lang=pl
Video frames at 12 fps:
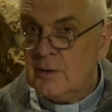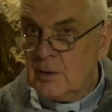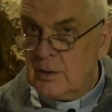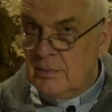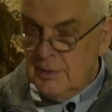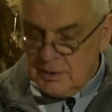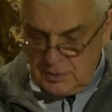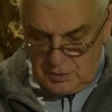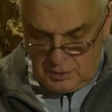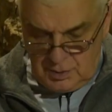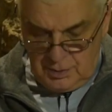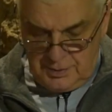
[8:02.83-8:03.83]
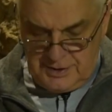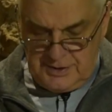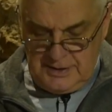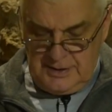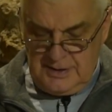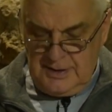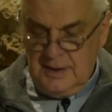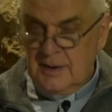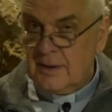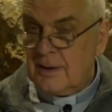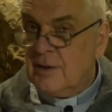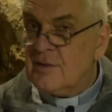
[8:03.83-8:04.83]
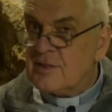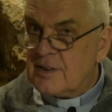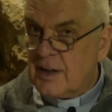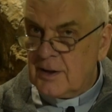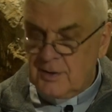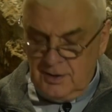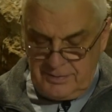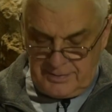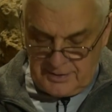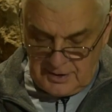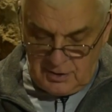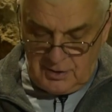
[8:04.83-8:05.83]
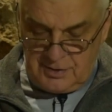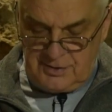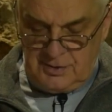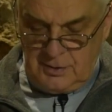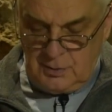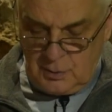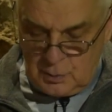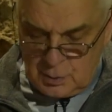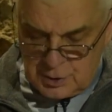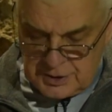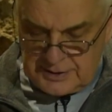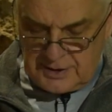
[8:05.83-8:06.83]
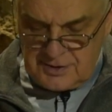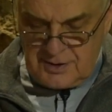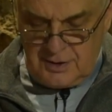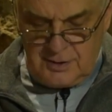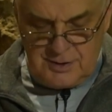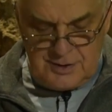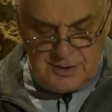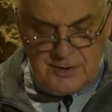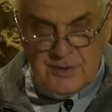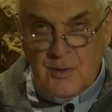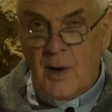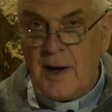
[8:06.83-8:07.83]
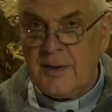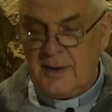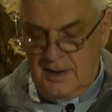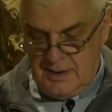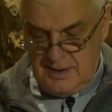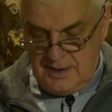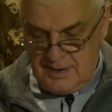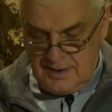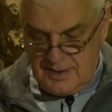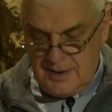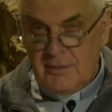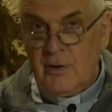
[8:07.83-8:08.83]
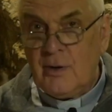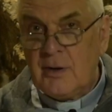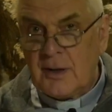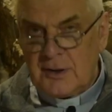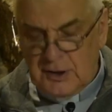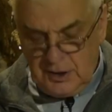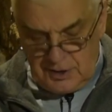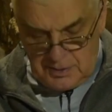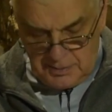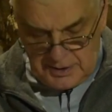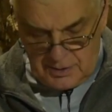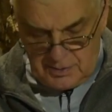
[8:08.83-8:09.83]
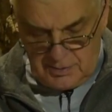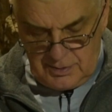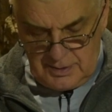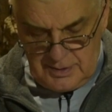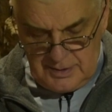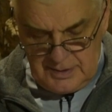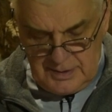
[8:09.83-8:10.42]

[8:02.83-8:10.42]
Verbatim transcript: Również u ludzi instynktowny osąd użyteczności skłania w określonym kierunku.